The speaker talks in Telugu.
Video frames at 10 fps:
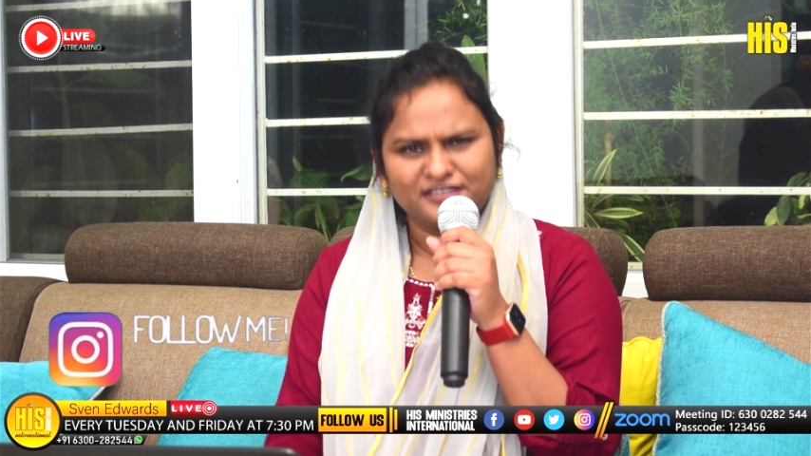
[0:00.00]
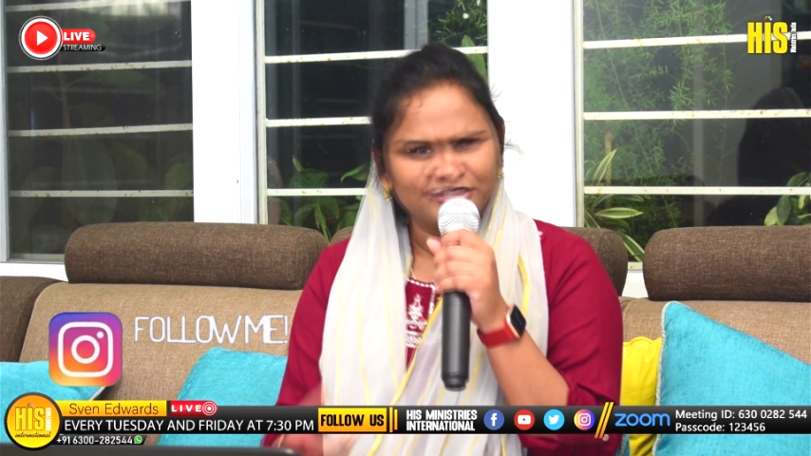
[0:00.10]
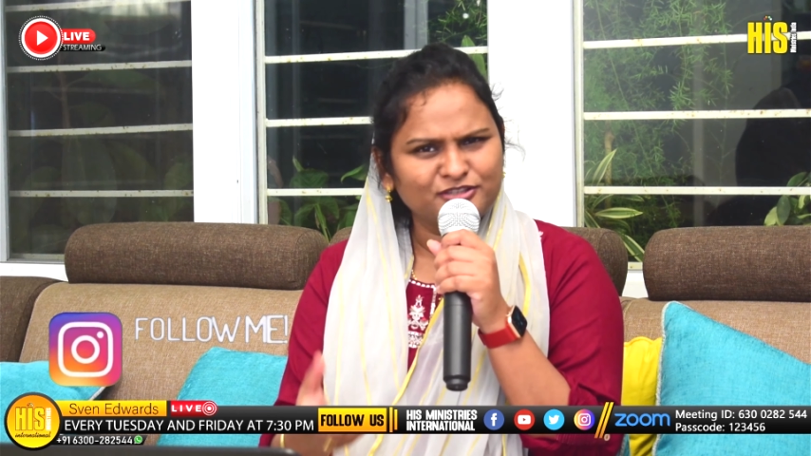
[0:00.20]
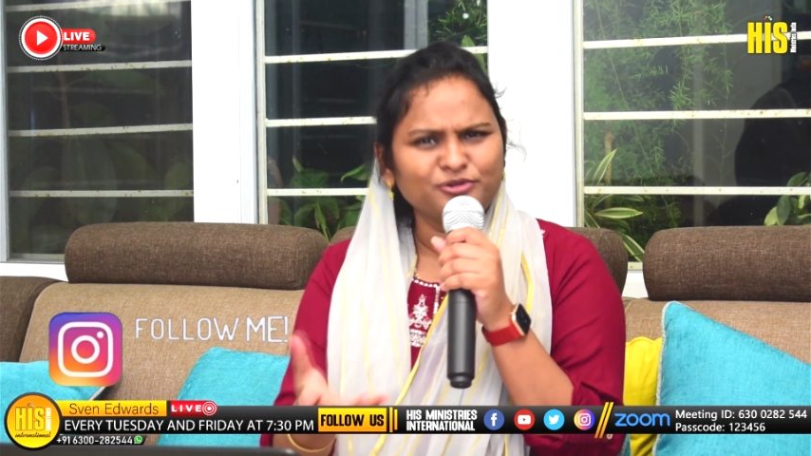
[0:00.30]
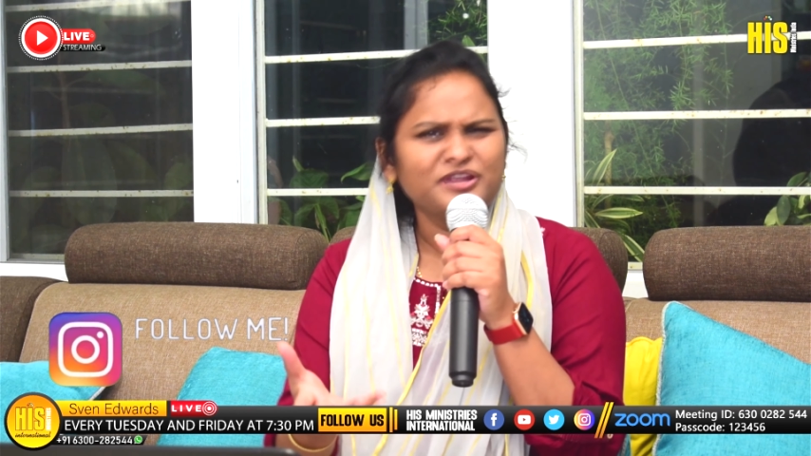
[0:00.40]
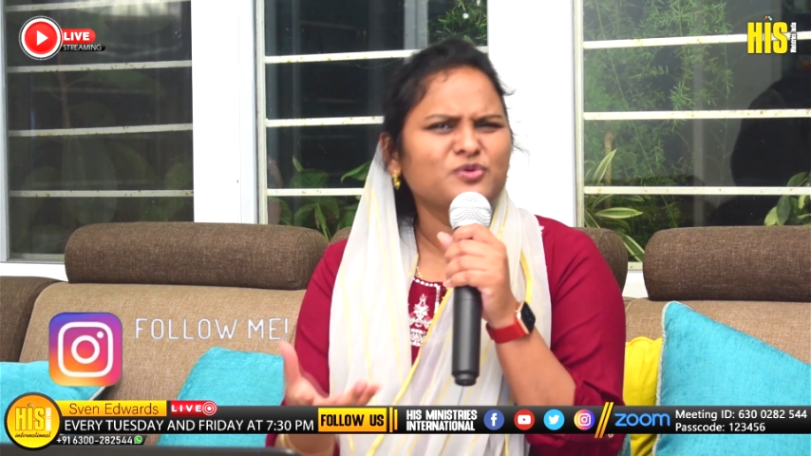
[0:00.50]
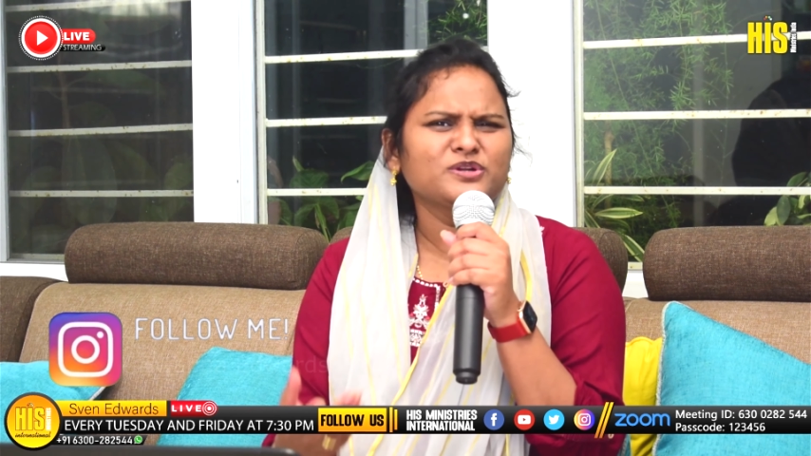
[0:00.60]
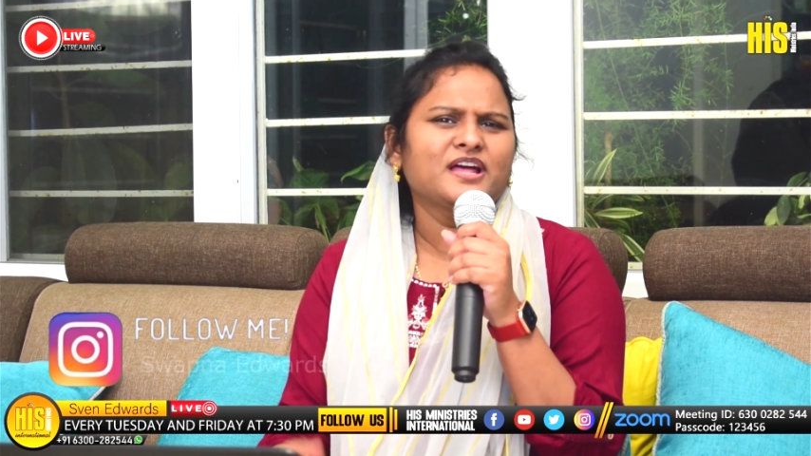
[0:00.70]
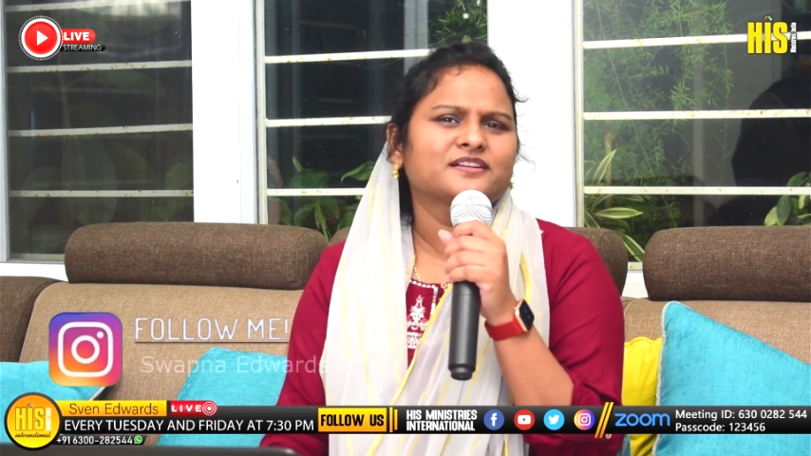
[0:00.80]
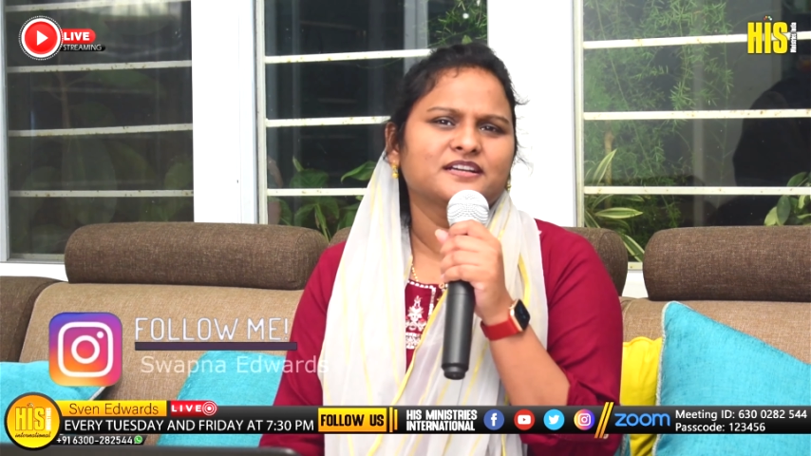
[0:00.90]
నీతోనే
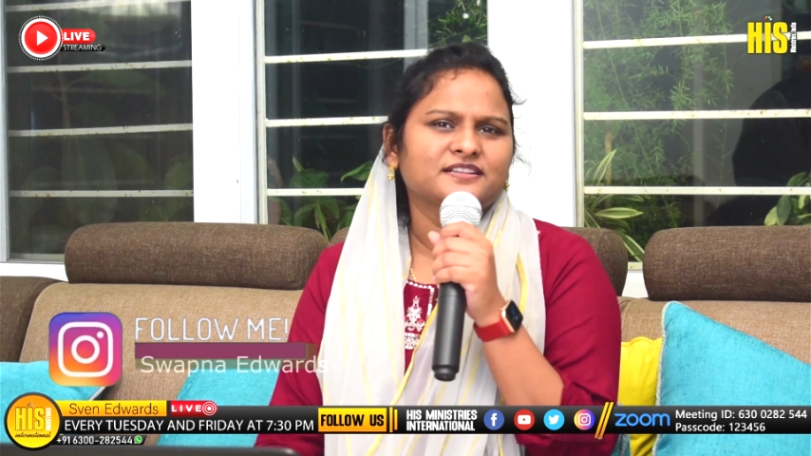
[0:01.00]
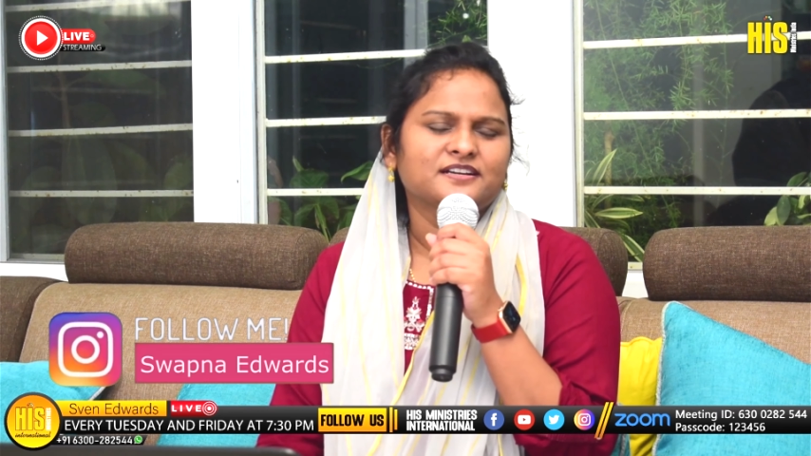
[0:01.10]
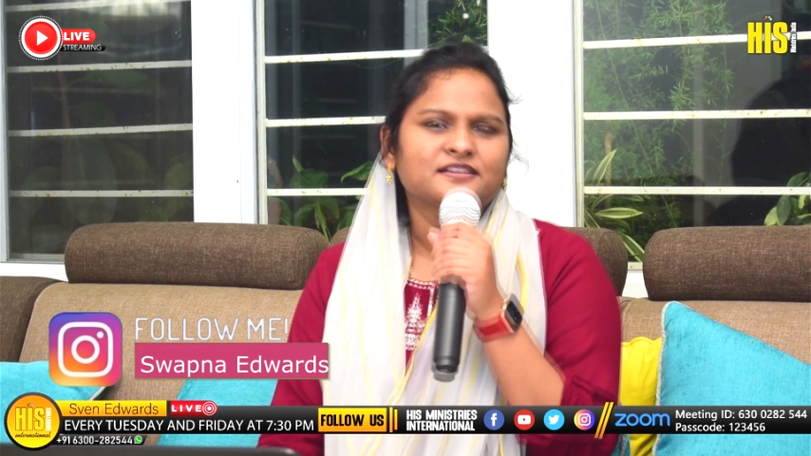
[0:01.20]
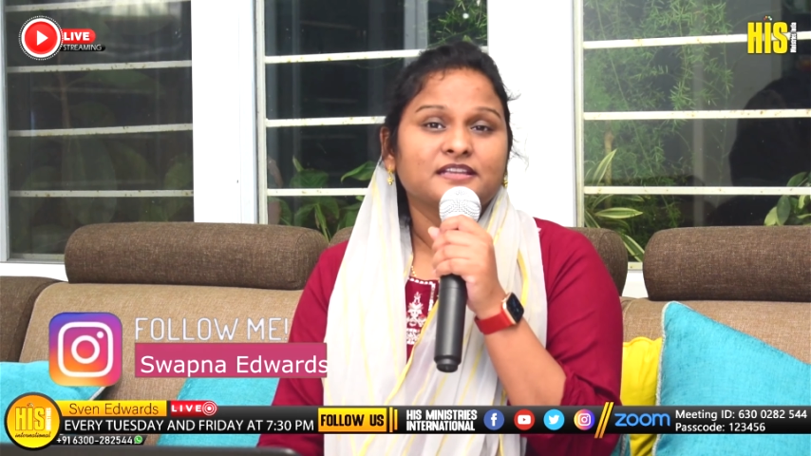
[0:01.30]
ఉన్నాను కదా